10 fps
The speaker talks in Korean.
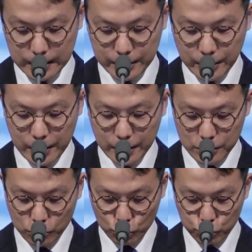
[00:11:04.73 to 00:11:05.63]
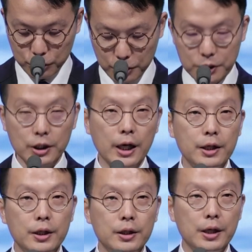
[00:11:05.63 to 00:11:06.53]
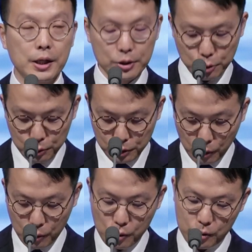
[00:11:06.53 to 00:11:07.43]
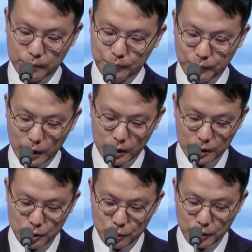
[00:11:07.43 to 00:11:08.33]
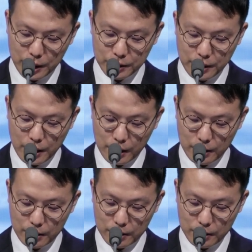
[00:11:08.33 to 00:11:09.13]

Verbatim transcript: 그날 다시 축 처진 아이에게 손을 얹고 기도를 하는데